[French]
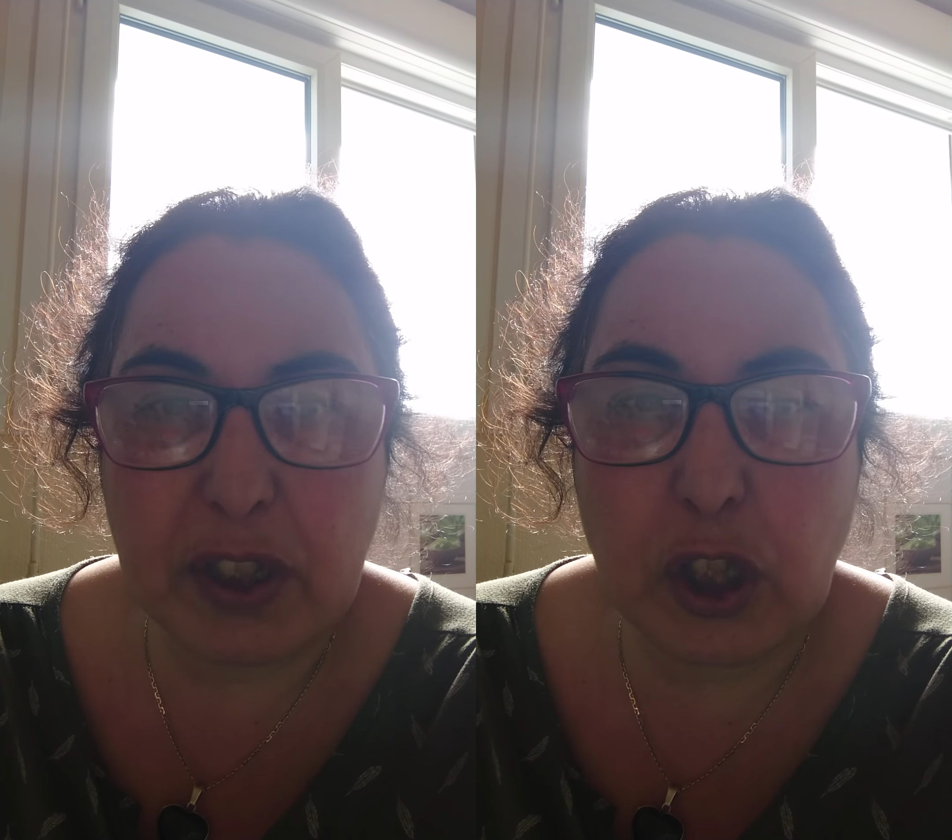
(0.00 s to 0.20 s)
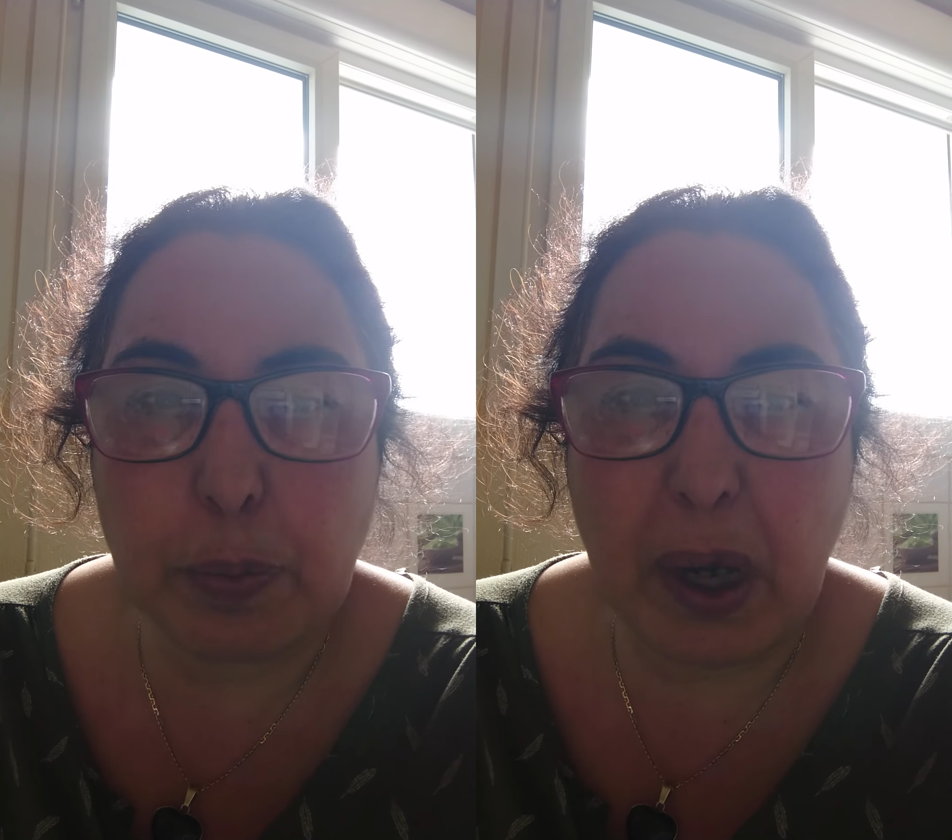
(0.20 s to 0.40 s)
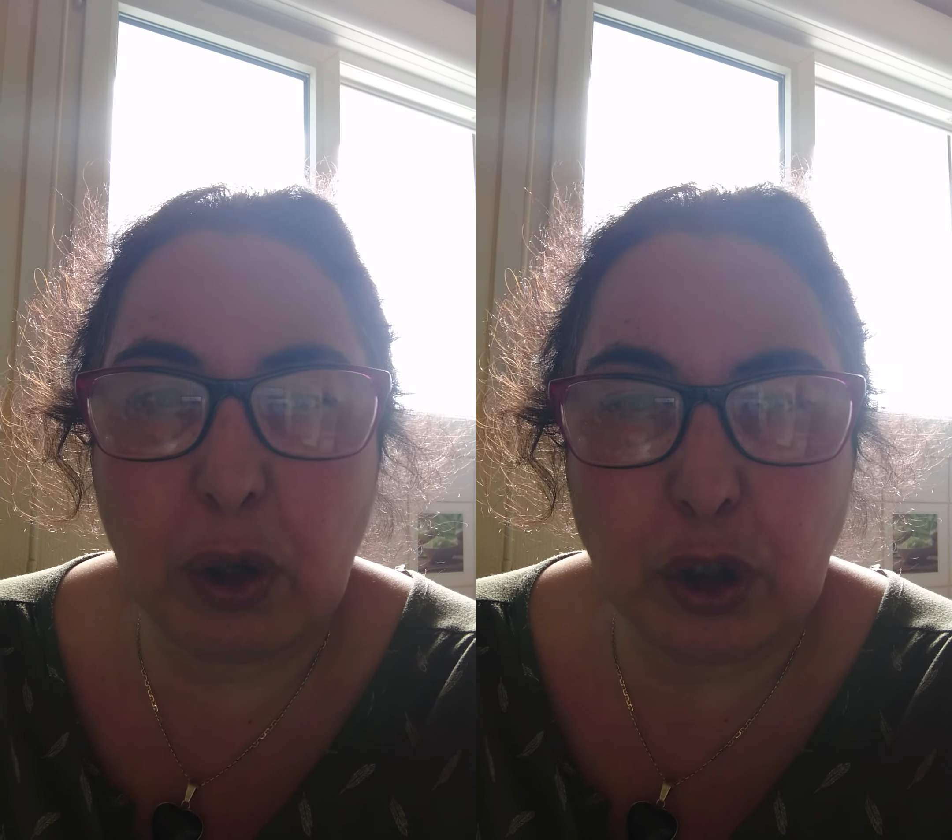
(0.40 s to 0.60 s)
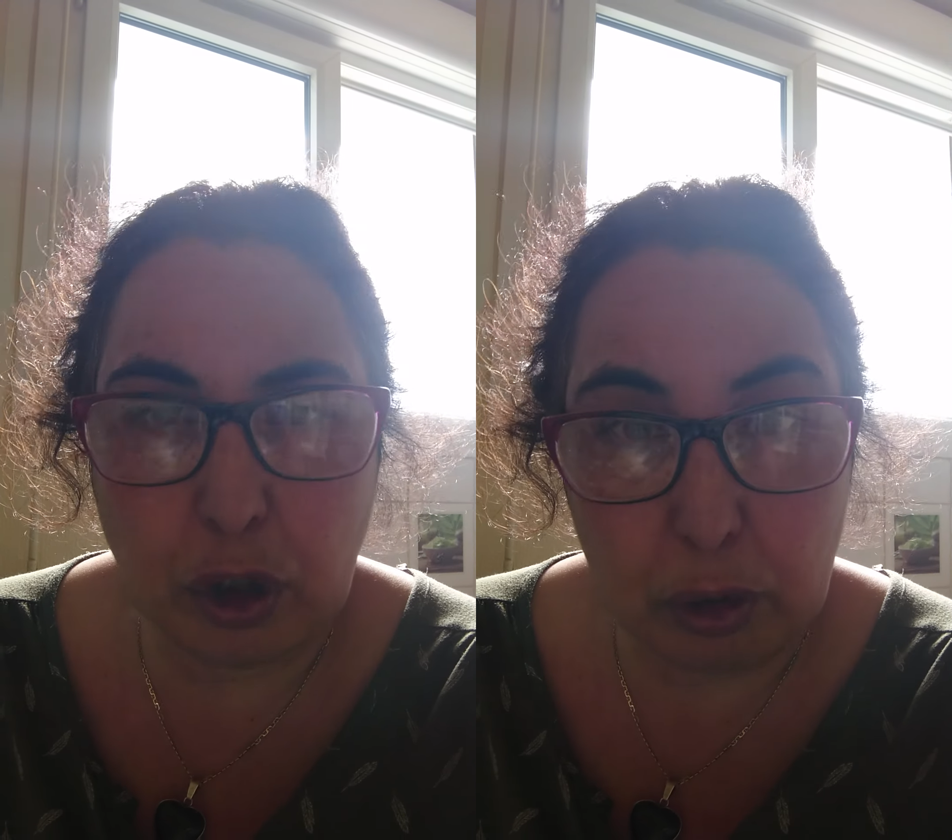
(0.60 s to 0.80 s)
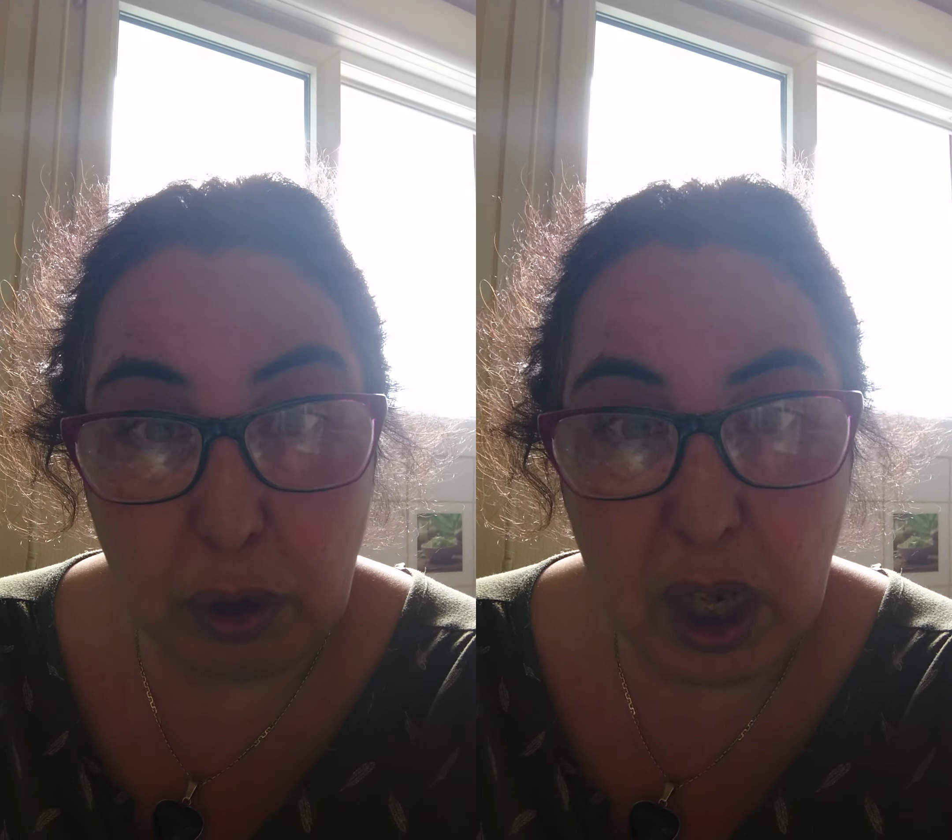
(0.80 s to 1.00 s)
Eh ben, j'espère
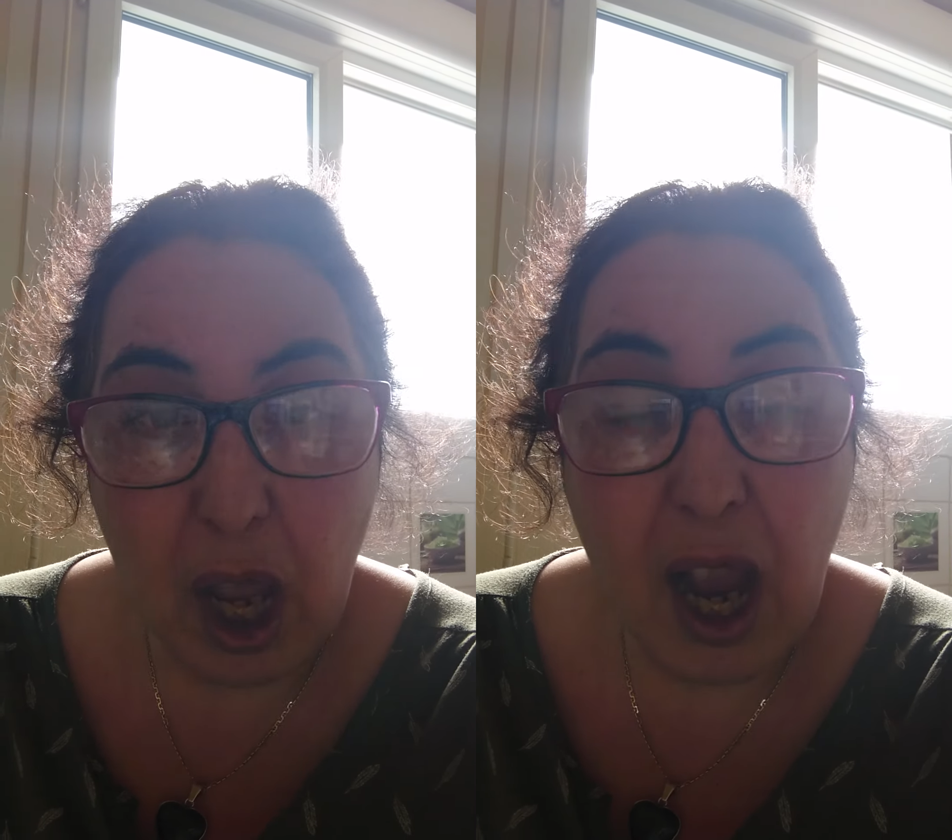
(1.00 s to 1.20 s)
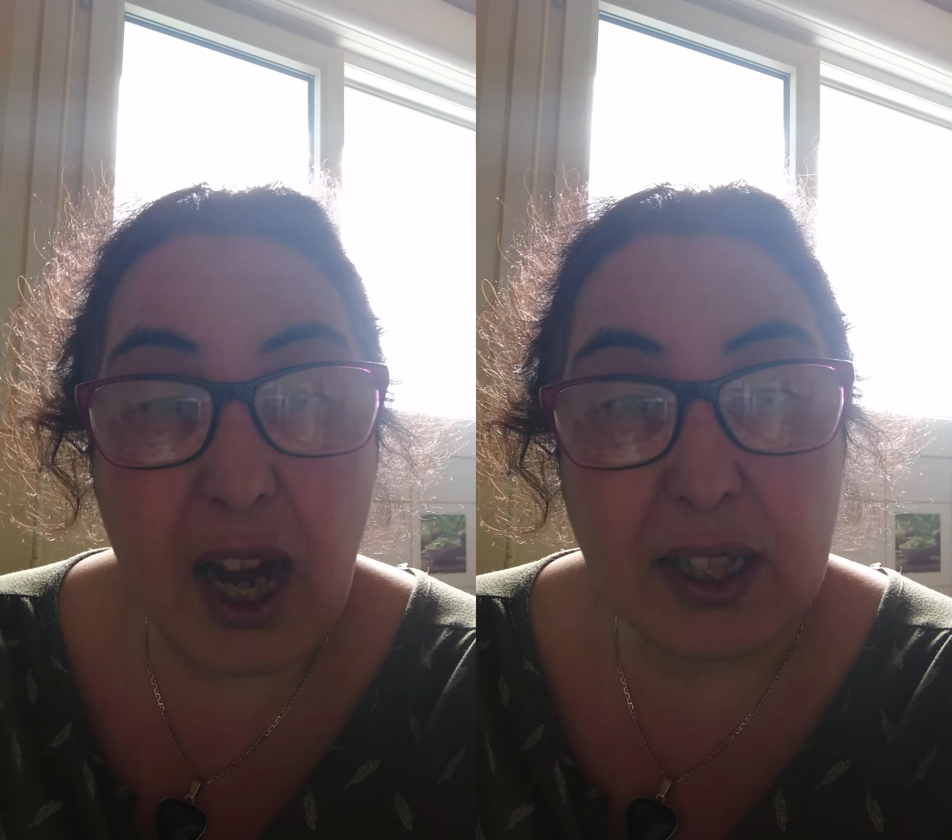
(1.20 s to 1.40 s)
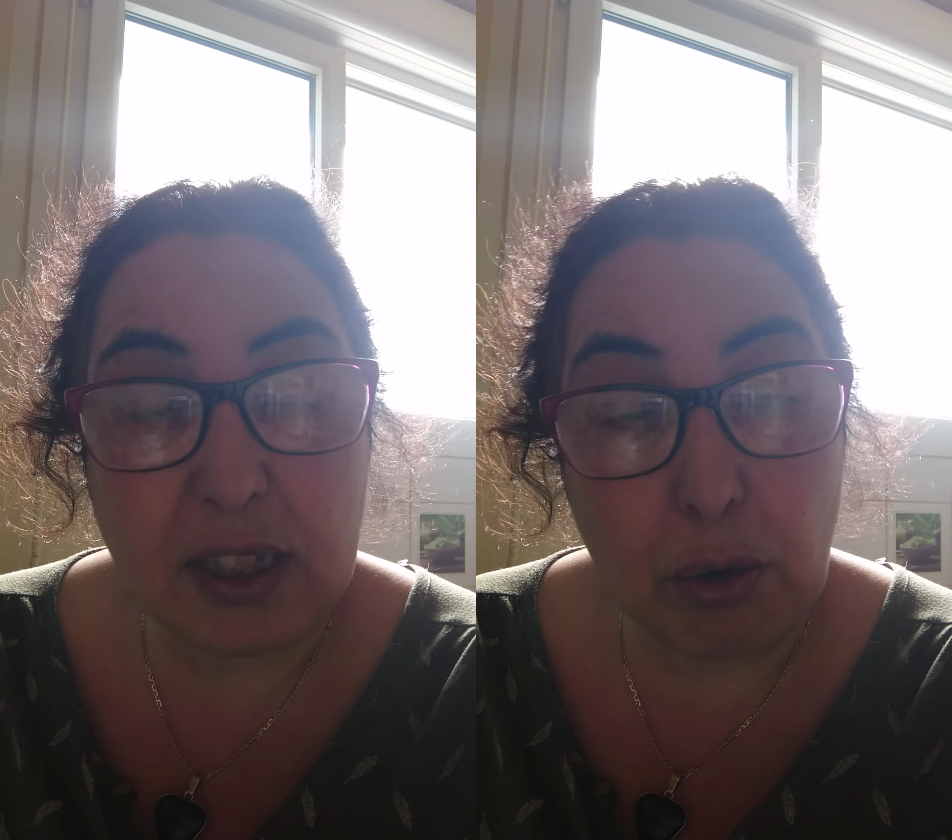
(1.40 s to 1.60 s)
qu'aujourd'hui, elle a